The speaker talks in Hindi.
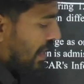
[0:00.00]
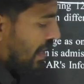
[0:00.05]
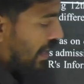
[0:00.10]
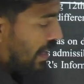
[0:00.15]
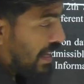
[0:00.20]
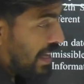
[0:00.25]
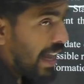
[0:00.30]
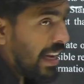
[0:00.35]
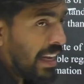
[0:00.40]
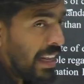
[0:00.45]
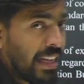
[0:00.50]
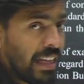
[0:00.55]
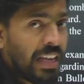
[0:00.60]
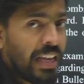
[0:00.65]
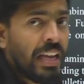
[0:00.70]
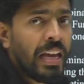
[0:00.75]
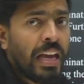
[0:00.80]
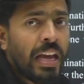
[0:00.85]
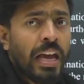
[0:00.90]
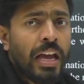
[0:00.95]
यानी
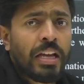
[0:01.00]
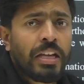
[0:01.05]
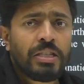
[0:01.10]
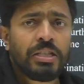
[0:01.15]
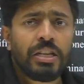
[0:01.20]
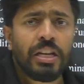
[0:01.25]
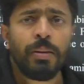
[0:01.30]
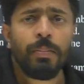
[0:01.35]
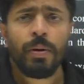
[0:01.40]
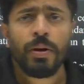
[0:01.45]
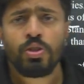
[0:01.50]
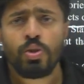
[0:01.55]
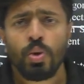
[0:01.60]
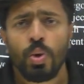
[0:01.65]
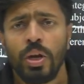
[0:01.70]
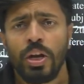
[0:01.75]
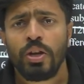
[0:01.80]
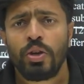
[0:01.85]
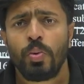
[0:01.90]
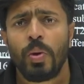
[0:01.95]
कि जिन बच्चों
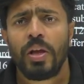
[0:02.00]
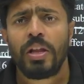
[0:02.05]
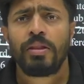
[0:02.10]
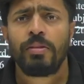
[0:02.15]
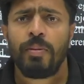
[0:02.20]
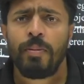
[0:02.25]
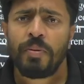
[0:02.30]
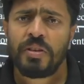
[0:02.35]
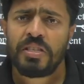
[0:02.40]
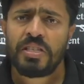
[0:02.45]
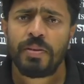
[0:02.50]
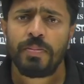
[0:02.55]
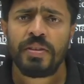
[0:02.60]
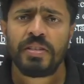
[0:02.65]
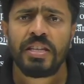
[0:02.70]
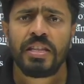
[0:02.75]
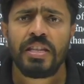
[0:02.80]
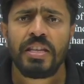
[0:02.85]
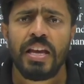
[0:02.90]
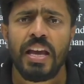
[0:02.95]
ने ट्वेल्थ में पीसीबी
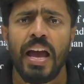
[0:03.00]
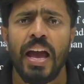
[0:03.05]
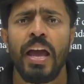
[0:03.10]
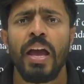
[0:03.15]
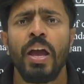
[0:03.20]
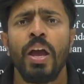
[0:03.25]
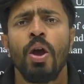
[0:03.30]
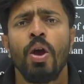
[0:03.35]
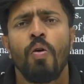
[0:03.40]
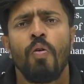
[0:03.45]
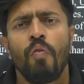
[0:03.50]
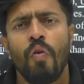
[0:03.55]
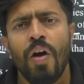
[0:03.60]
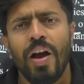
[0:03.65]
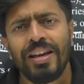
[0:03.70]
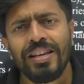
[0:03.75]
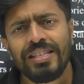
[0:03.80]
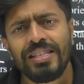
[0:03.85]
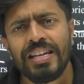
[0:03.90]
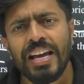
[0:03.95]
से दिया है वो
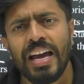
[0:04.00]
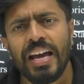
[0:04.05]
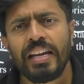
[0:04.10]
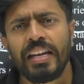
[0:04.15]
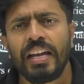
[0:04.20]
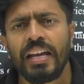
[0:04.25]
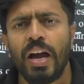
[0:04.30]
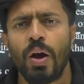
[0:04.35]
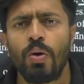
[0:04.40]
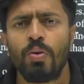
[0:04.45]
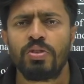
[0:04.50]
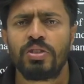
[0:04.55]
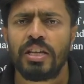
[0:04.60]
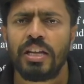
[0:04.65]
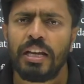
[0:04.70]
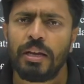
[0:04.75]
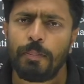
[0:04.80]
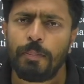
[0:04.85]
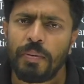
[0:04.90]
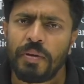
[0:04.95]
आईसीआर की
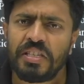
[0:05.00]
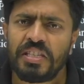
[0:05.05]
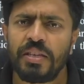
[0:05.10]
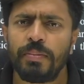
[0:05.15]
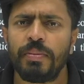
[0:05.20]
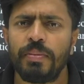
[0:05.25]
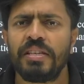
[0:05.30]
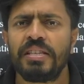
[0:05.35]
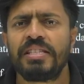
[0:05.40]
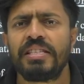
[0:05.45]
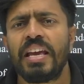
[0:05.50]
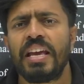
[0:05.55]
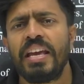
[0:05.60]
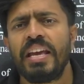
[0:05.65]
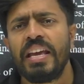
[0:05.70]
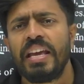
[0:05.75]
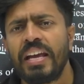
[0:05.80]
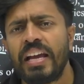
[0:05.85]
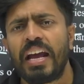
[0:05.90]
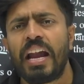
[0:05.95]
काउंसलिंग पीसीबी से
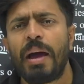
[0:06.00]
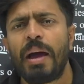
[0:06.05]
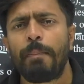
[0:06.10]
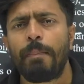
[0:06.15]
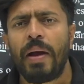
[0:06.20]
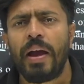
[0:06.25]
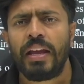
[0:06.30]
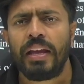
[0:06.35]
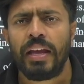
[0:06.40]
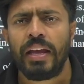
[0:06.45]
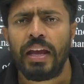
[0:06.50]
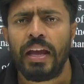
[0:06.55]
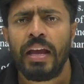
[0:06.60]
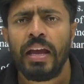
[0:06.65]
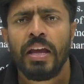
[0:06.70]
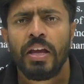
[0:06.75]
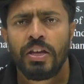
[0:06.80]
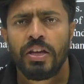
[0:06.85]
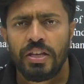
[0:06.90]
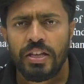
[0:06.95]
ही करा पाएंगे
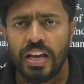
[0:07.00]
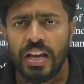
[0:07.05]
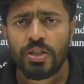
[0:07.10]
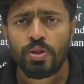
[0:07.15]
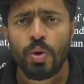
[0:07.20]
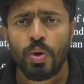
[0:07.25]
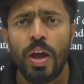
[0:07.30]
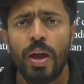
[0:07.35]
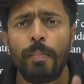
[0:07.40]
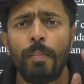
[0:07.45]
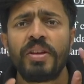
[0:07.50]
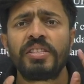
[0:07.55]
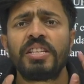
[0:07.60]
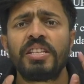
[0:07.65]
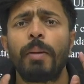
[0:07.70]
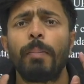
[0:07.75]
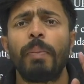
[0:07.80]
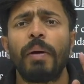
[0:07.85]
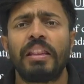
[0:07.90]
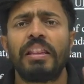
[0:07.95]
ये जो है मेजर
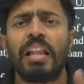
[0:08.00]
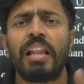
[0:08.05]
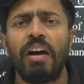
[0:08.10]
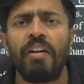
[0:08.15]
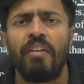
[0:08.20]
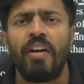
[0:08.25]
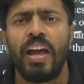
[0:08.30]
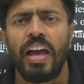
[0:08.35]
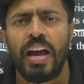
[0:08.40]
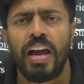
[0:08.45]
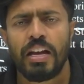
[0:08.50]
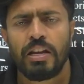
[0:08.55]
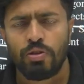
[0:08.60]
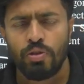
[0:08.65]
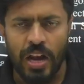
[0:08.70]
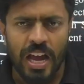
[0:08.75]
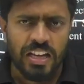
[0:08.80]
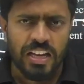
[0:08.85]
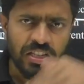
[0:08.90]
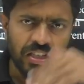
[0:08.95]
बदलाव आया है जो
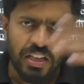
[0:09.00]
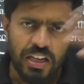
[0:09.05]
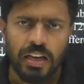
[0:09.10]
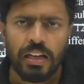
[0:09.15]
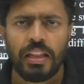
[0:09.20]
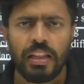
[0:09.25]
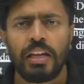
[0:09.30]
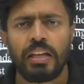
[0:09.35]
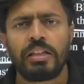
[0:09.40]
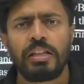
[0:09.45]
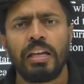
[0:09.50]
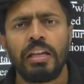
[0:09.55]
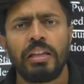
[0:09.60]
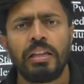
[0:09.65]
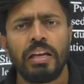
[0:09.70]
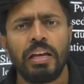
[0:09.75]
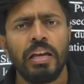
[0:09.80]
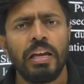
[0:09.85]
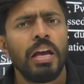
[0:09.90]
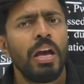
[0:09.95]
लास्ट ईयर देखते
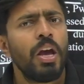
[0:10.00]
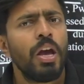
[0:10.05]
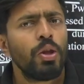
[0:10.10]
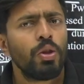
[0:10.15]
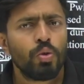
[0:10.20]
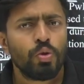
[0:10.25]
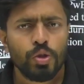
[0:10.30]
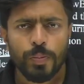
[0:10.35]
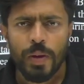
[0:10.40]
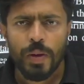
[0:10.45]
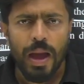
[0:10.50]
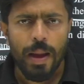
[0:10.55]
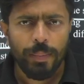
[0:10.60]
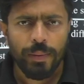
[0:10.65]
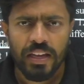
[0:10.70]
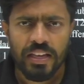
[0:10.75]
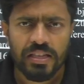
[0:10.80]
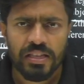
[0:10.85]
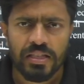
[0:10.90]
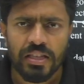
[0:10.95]
थे तो उसमें
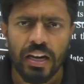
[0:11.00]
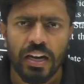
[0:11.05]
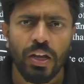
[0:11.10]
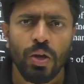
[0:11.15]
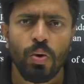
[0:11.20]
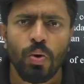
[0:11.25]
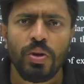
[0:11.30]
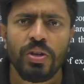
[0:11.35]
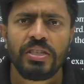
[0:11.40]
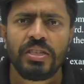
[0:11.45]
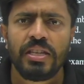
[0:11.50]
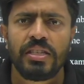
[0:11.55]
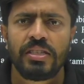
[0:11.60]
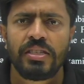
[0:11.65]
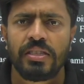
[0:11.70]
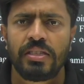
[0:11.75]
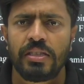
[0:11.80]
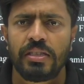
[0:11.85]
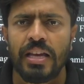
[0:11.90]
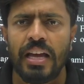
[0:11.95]
आपकी इस तरह की कोई
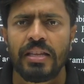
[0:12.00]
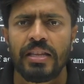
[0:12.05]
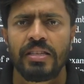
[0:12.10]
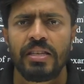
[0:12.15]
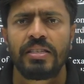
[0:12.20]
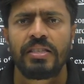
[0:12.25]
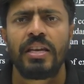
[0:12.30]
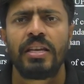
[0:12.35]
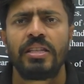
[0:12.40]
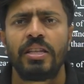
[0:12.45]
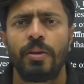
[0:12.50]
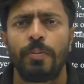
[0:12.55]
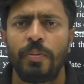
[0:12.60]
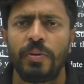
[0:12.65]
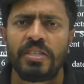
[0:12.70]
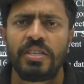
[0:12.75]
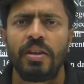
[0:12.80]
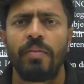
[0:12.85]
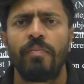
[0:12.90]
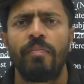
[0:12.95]
चांसेस नहीं थी
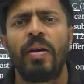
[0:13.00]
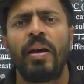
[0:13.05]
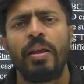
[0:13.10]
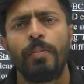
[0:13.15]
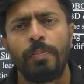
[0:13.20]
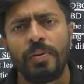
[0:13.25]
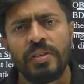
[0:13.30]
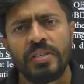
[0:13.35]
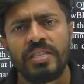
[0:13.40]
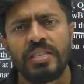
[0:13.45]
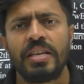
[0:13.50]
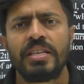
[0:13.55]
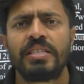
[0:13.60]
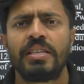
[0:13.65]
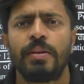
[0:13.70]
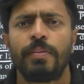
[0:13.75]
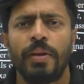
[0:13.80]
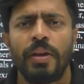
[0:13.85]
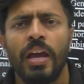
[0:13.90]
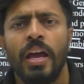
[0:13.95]
पीसीएम वाले पीसीए
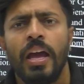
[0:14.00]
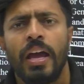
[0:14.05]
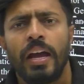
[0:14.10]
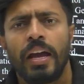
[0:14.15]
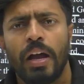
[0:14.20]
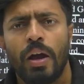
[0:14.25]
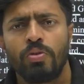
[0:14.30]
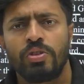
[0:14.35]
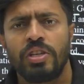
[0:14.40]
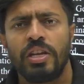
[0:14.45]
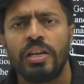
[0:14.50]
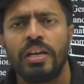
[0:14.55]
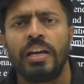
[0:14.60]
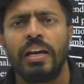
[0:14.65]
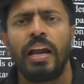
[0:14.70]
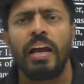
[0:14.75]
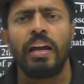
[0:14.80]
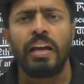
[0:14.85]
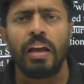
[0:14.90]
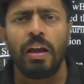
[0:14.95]
से भी काउंसलिंग
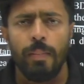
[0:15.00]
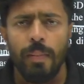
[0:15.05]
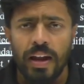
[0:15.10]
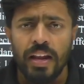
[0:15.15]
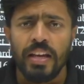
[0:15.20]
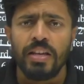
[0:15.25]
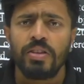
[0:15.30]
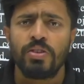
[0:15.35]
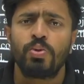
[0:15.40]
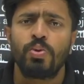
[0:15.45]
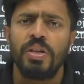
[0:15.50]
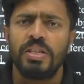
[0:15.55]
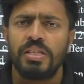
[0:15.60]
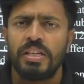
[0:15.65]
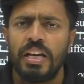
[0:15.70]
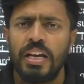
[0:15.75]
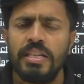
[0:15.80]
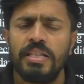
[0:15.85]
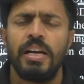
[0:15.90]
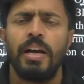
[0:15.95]
करा के हमारे ही स्टूडेंट्स
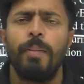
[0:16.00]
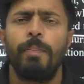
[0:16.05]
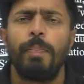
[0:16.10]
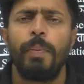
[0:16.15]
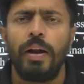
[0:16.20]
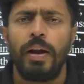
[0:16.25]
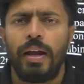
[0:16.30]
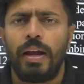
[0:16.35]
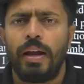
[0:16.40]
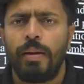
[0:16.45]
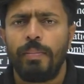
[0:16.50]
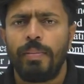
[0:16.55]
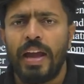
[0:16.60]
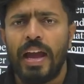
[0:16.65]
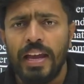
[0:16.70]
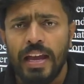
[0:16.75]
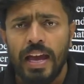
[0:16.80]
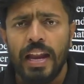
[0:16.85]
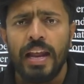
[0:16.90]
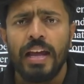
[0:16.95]
कई जगह पढ़ रहे हैं
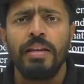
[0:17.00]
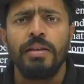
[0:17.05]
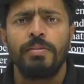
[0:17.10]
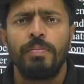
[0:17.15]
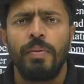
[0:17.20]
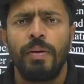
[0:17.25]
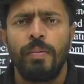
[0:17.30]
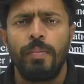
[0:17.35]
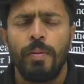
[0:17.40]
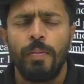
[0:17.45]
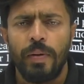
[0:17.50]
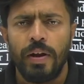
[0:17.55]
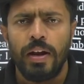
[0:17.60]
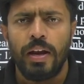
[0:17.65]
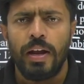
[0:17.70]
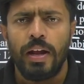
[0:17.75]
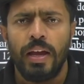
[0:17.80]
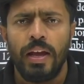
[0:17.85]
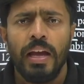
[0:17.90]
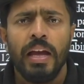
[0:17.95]
भाई आई में भी पढ़
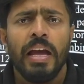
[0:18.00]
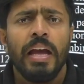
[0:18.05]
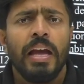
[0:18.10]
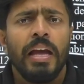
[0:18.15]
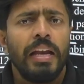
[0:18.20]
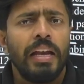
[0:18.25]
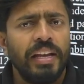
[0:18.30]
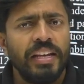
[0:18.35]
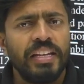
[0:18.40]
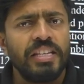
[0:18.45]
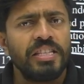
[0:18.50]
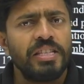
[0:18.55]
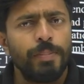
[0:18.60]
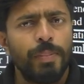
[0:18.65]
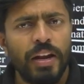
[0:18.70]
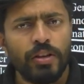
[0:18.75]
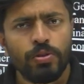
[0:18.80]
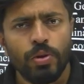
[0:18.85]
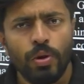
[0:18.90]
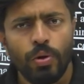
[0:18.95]
रहे हैं लेकिन इस
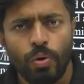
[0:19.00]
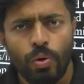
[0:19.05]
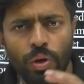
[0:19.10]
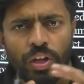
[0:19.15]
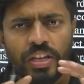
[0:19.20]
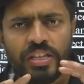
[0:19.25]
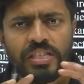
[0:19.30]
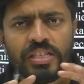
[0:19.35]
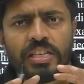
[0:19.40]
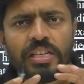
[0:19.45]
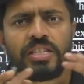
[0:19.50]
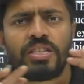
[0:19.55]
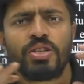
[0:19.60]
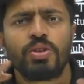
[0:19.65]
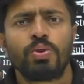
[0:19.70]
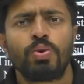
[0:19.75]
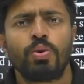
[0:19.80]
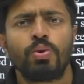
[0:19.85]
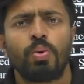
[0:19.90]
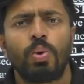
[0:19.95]
बार जो है उन्होंने इसी चीज़
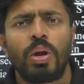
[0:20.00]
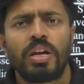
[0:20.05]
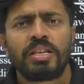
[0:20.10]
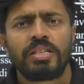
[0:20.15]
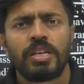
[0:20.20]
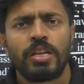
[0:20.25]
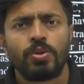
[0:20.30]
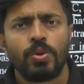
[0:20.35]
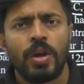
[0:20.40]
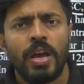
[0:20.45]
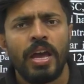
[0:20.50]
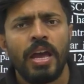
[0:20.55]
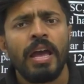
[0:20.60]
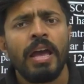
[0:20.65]
को थोड़ा सा जो है